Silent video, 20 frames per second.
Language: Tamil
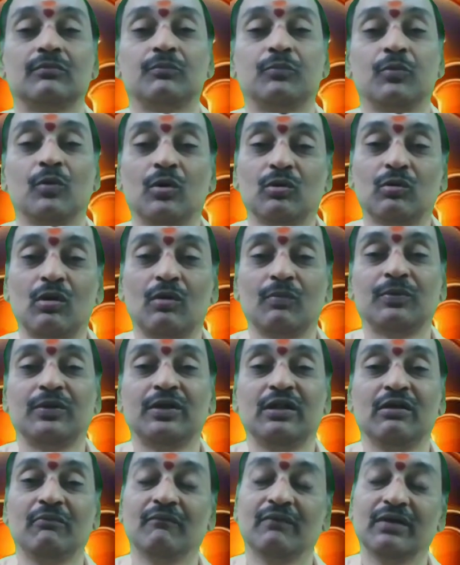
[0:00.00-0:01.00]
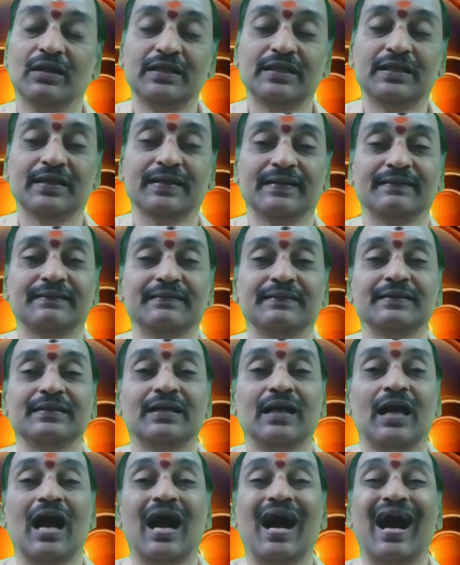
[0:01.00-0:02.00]
பூர்வ புண்ணியம் வலுக்கிறது
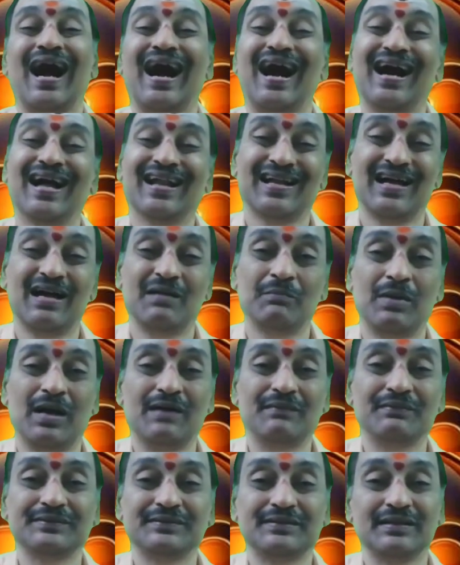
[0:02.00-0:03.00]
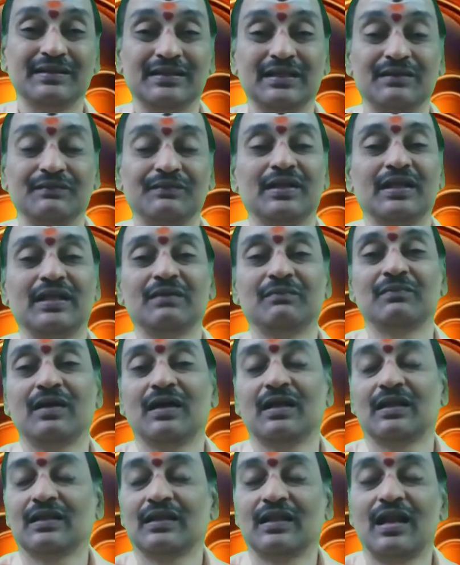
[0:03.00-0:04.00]
ஆறாம் பாவத்திற்கு
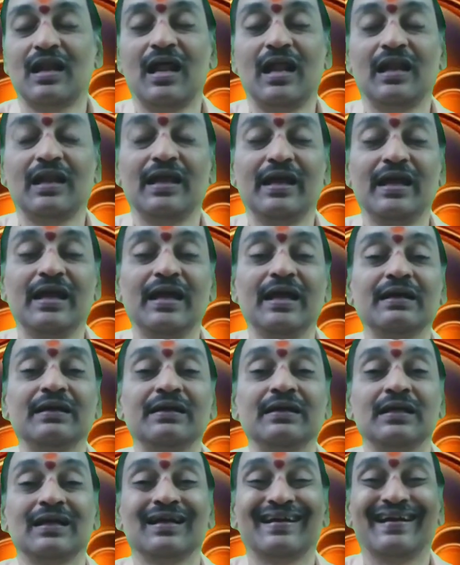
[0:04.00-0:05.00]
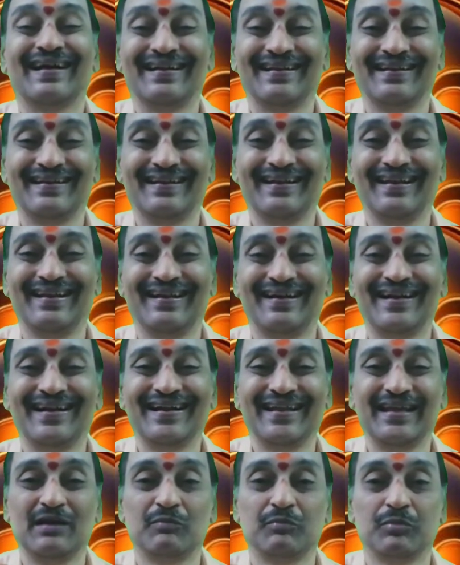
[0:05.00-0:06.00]
விரயம்ங்கிறதுனால கடனெல்லாம்
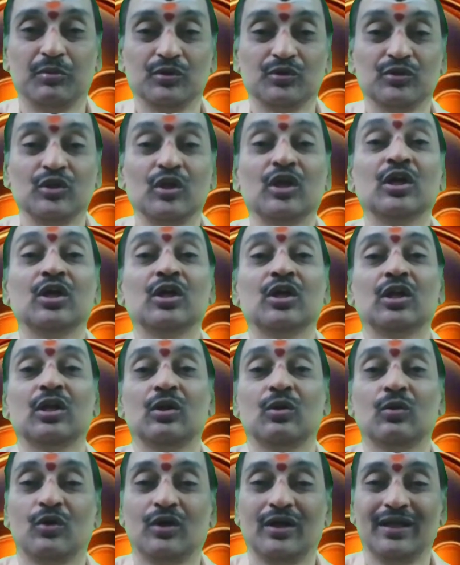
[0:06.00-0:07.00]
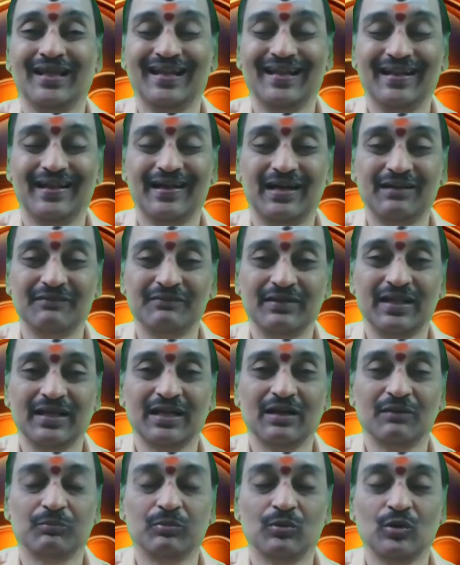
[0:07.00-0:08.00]
அடைய போகுது நோயெல்லாம்
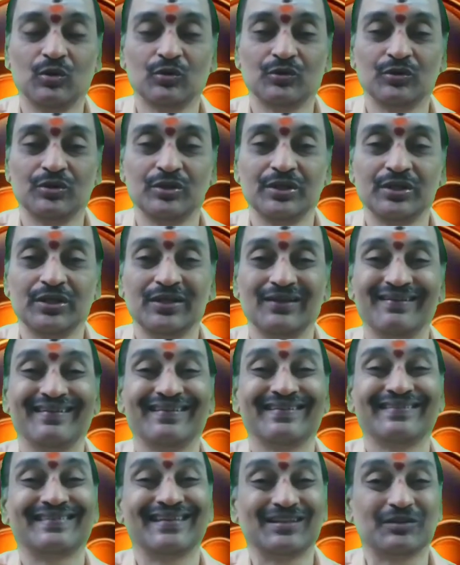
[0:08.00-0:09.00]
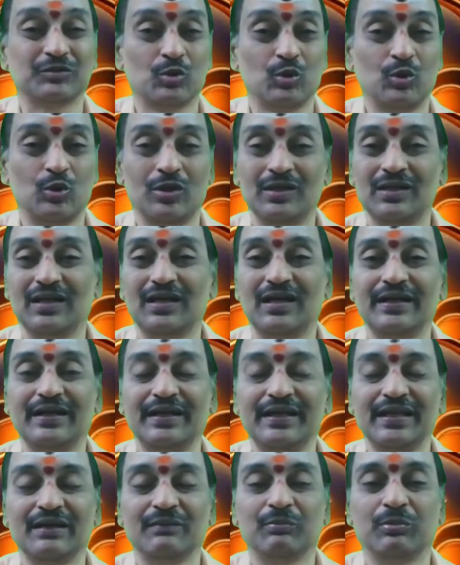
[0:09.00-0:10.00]
விலக போகுது சத்ருவெல்லாம்
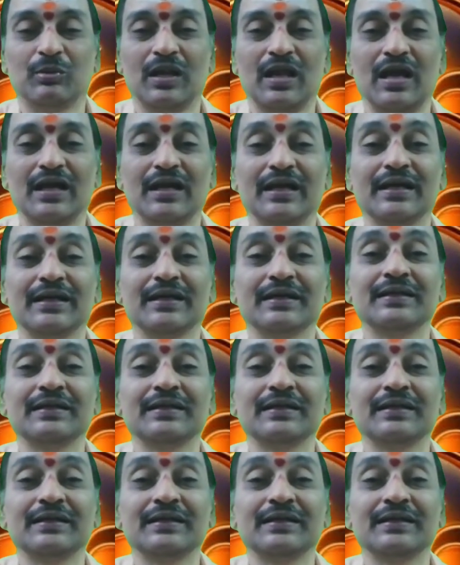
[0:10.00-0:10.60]
அழிய போகிறாங்க